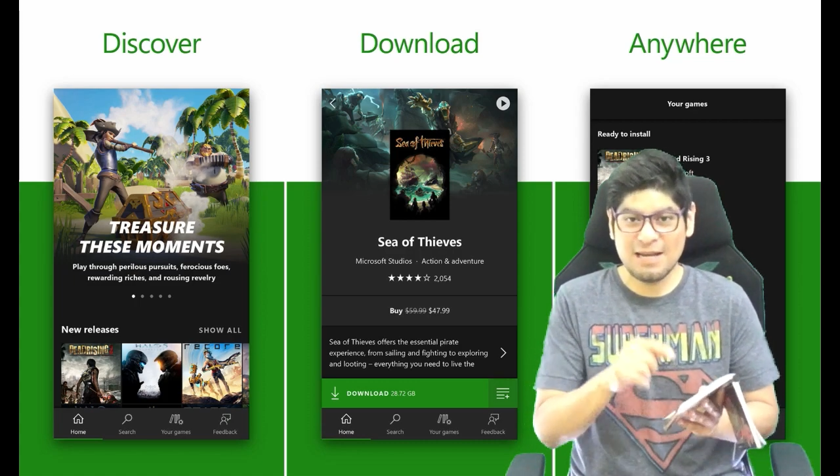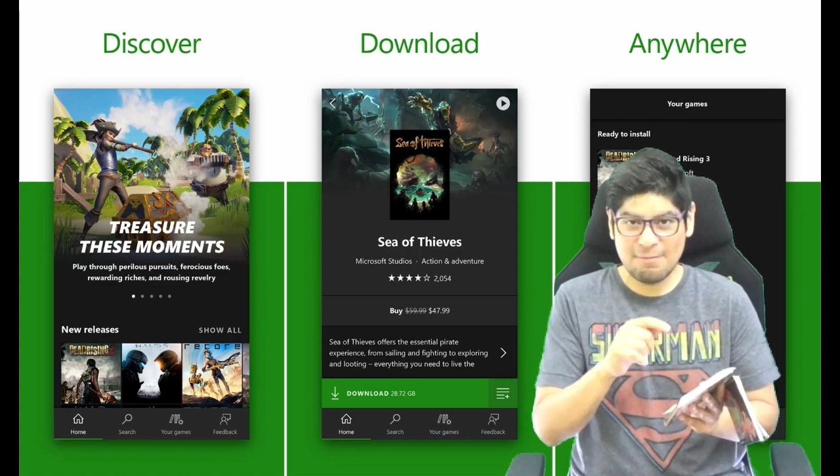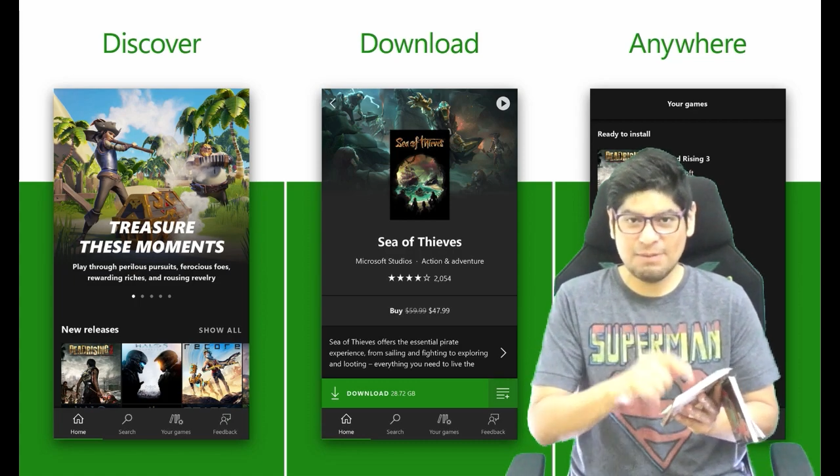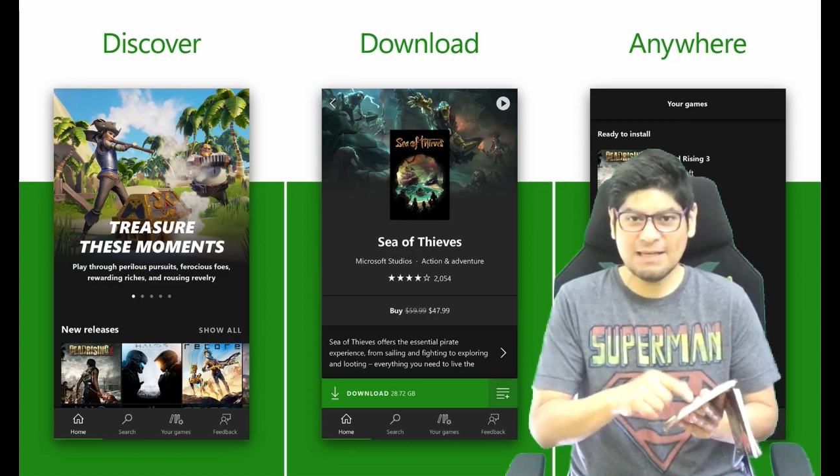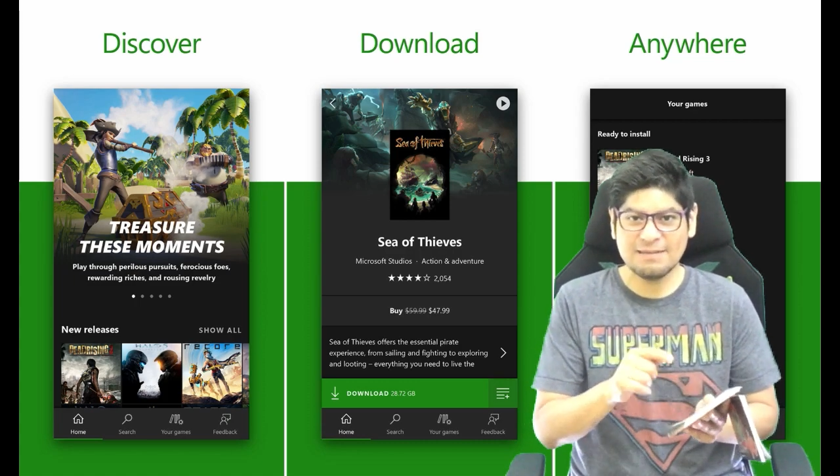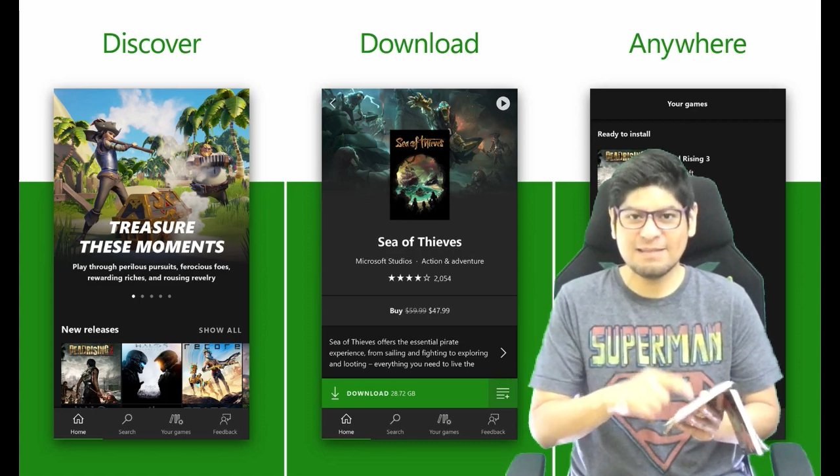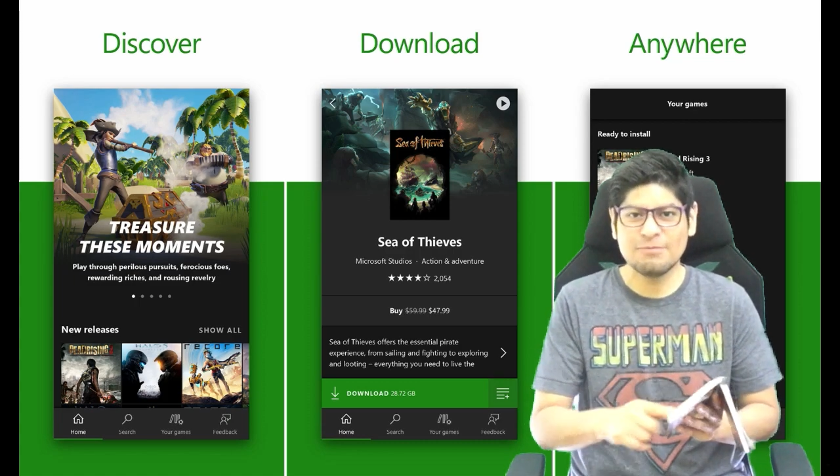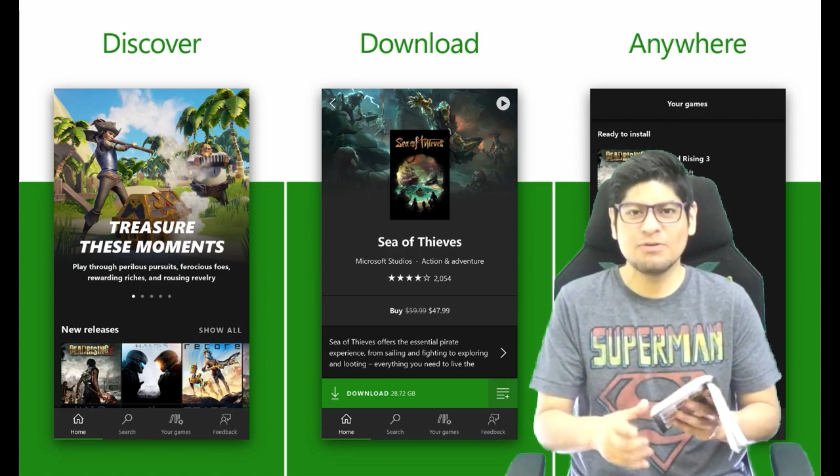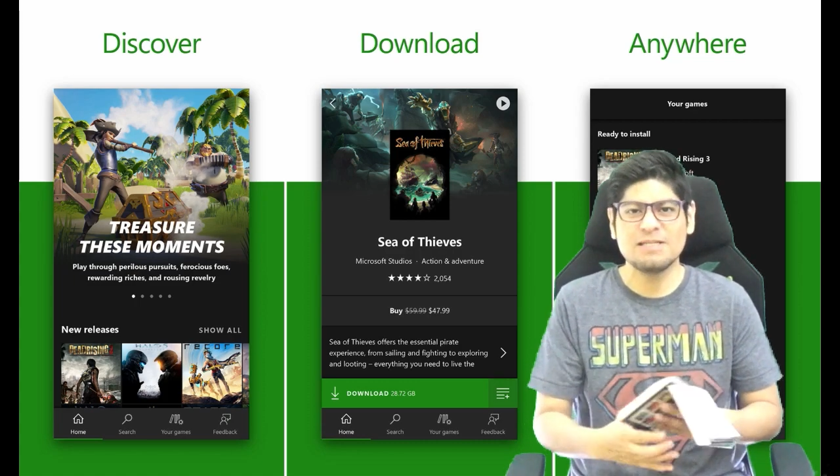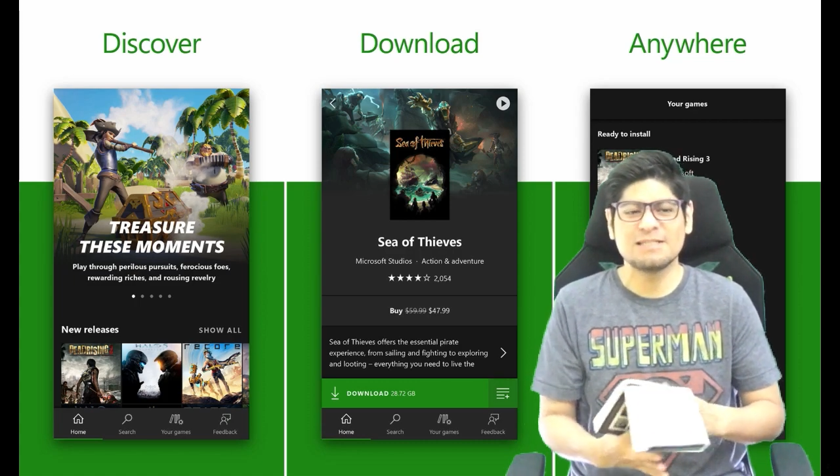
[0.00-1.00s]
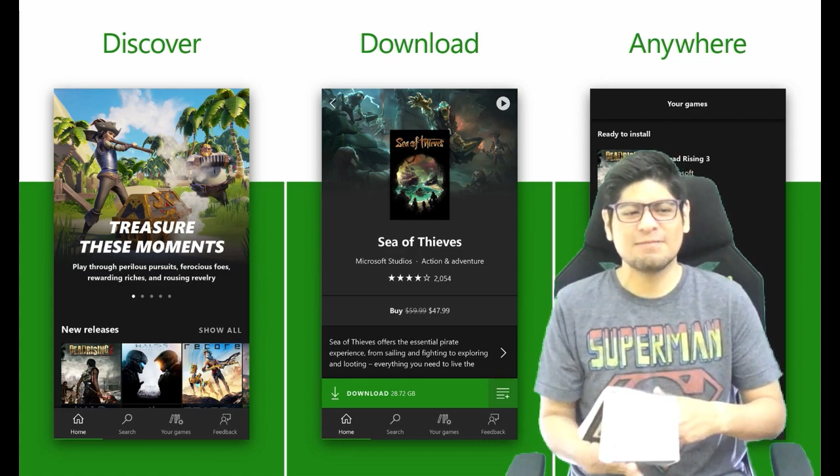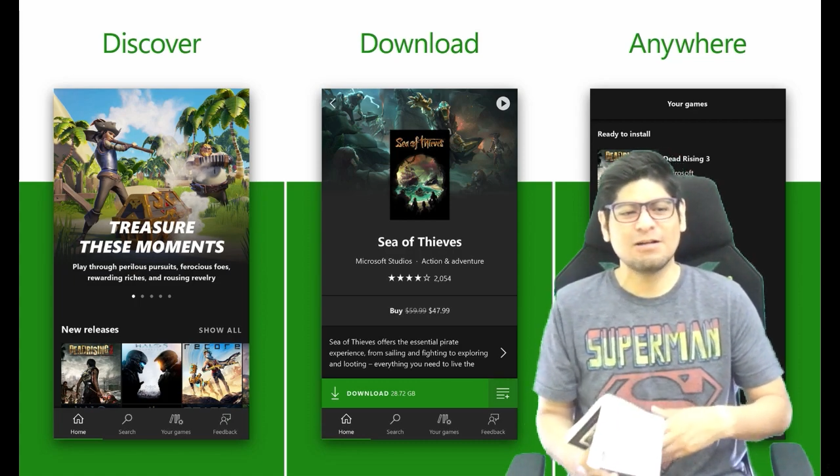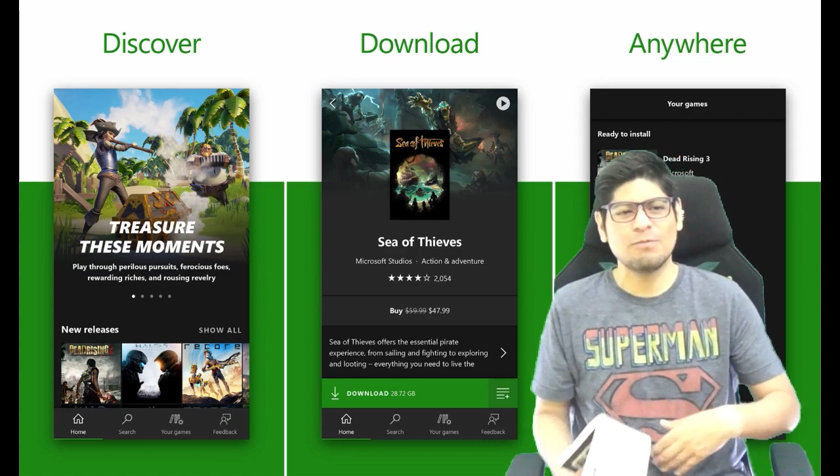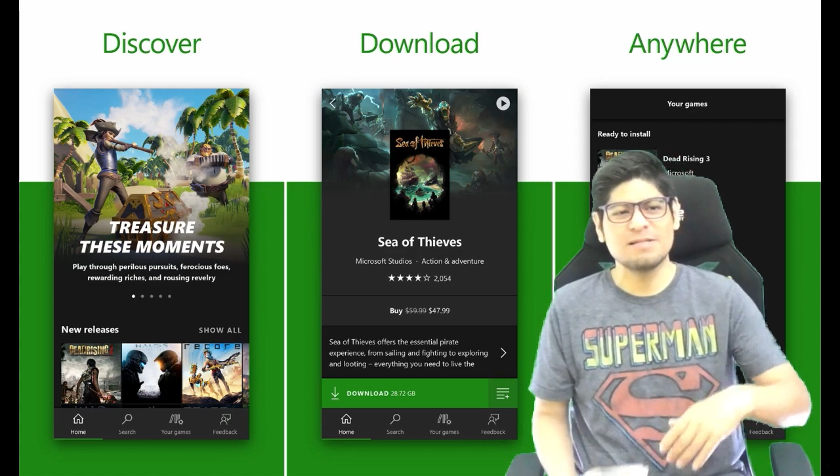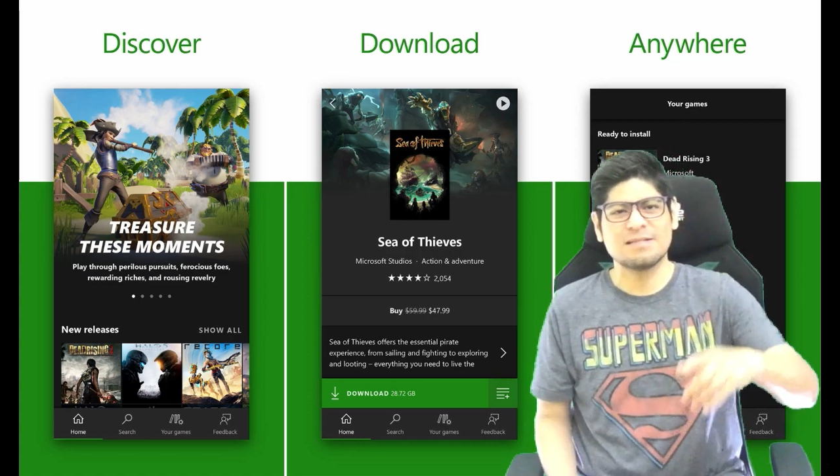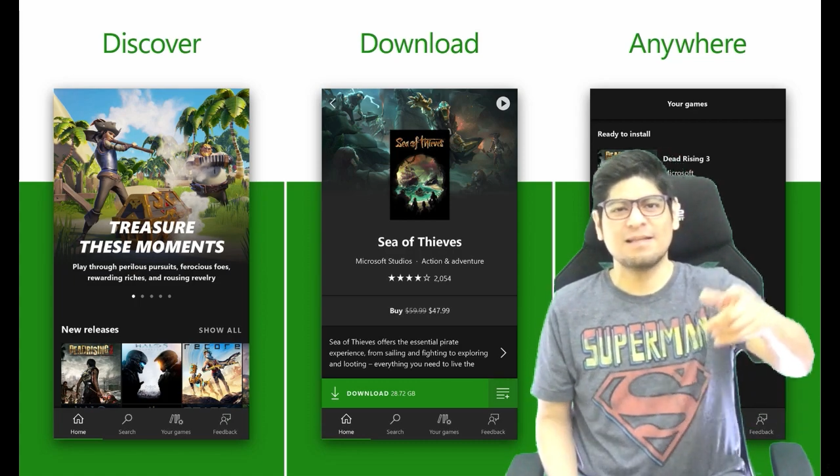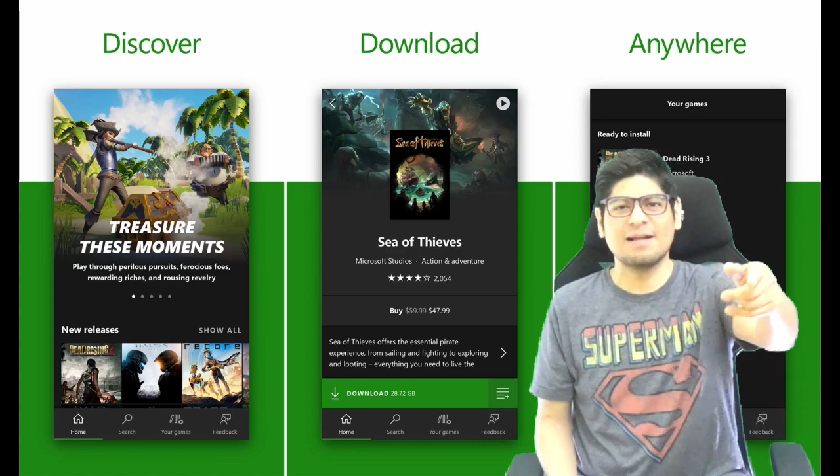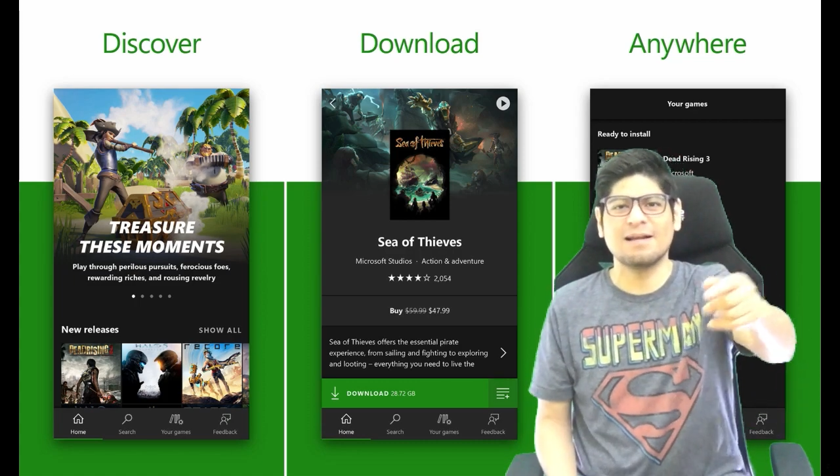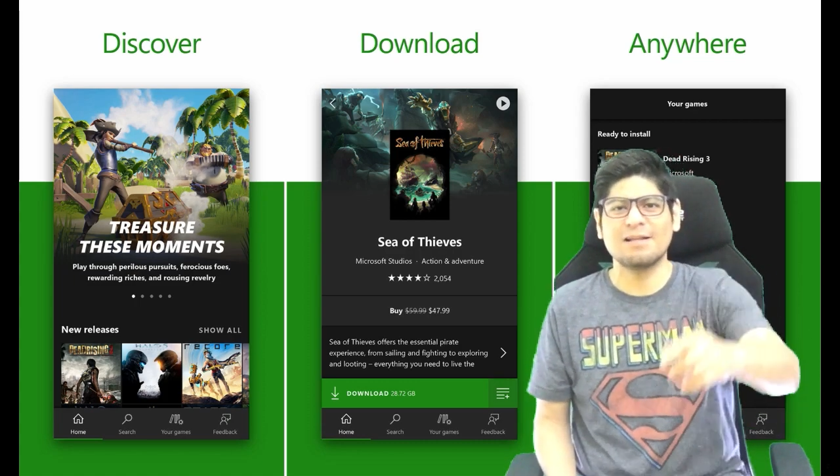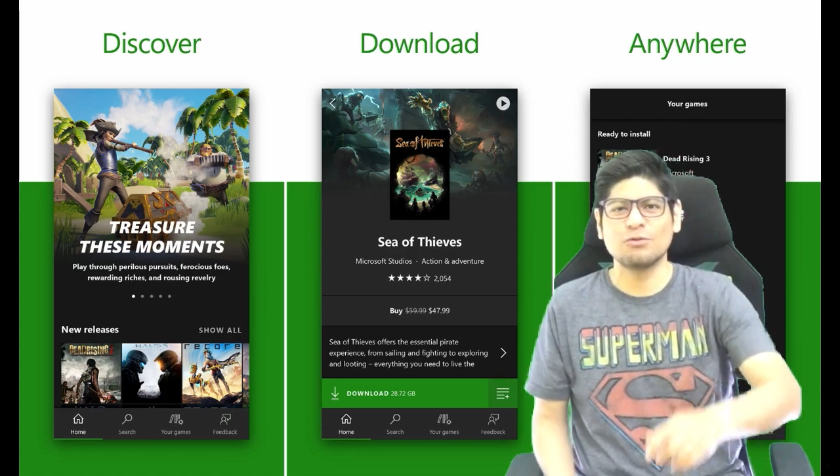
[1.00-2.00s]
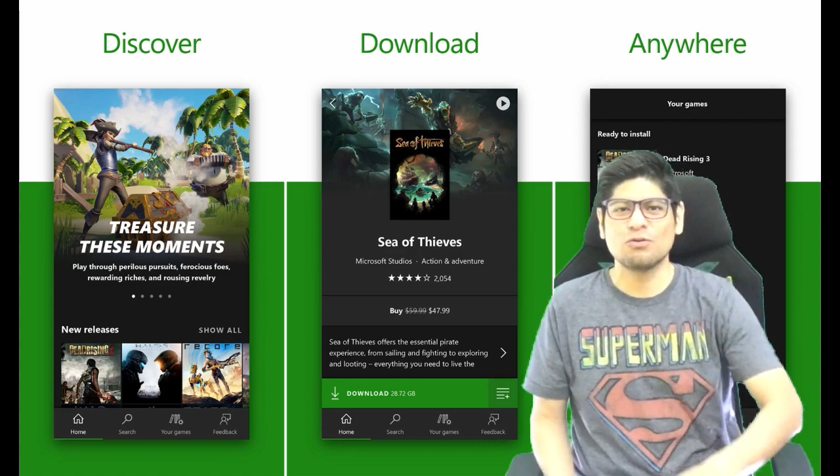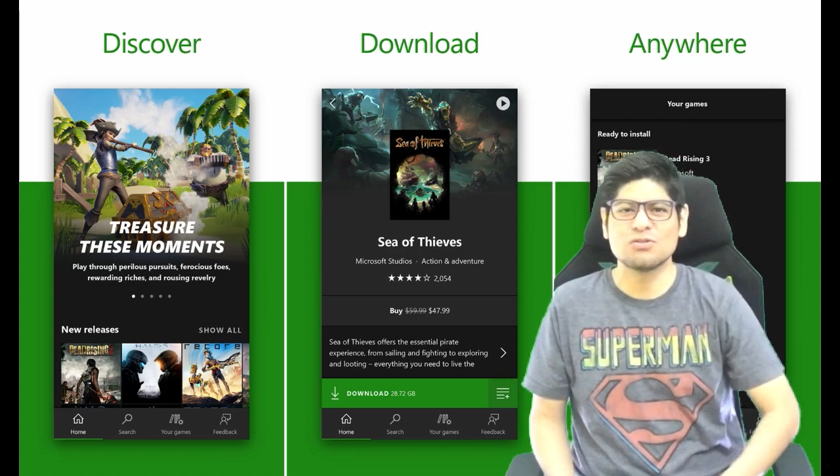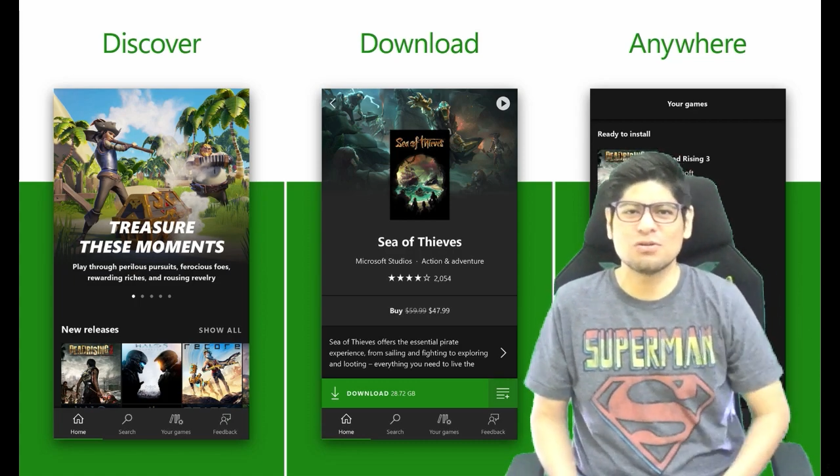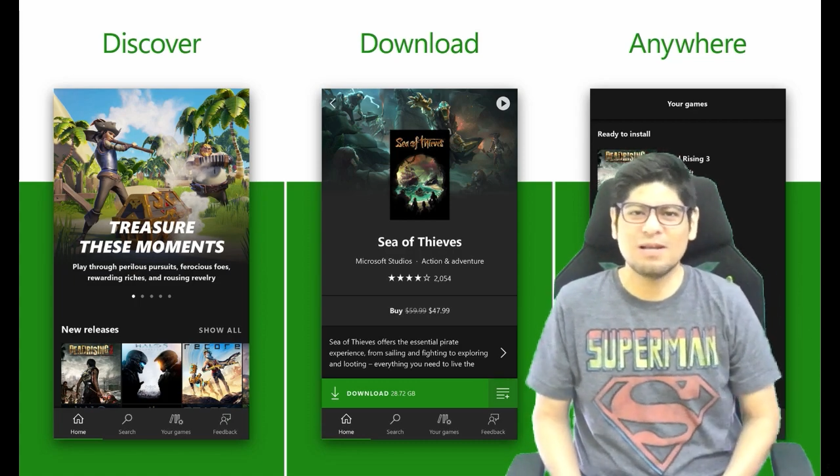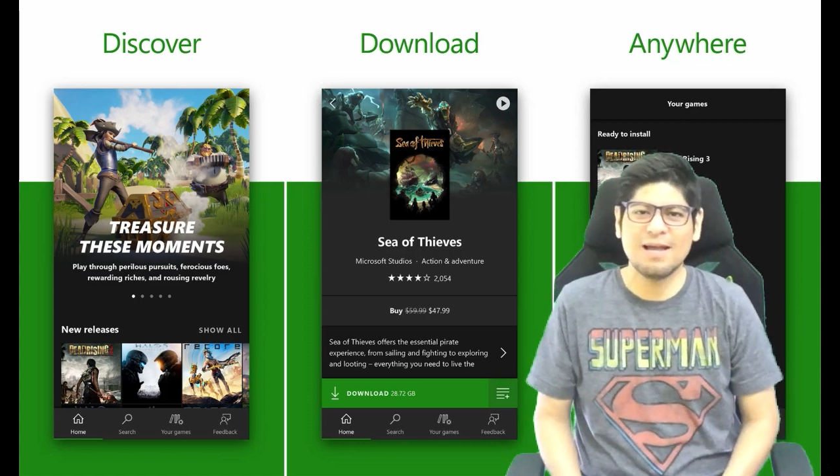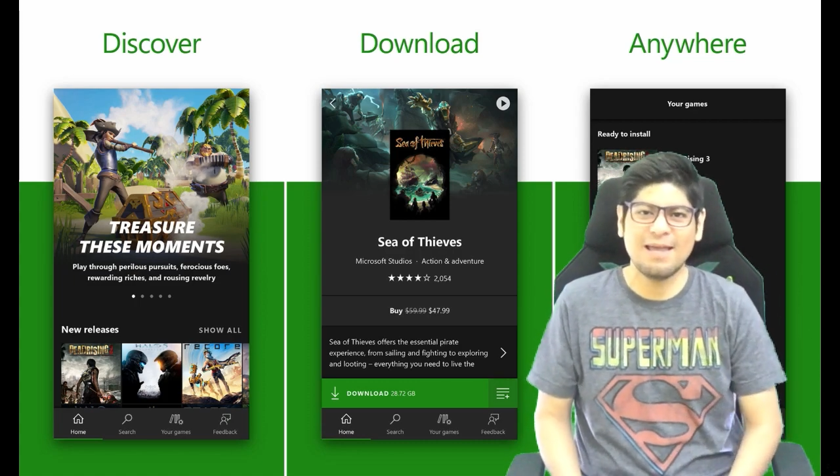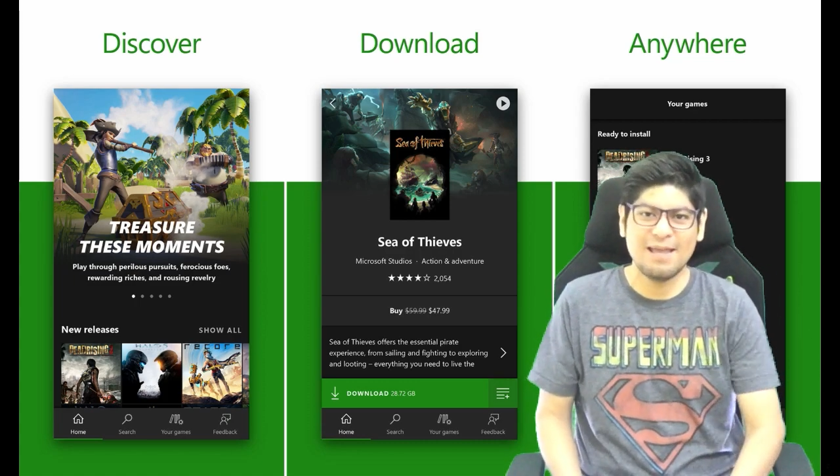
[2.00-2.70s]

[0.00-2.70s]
el aplicativo y se va a comenzar a descargar en tu consola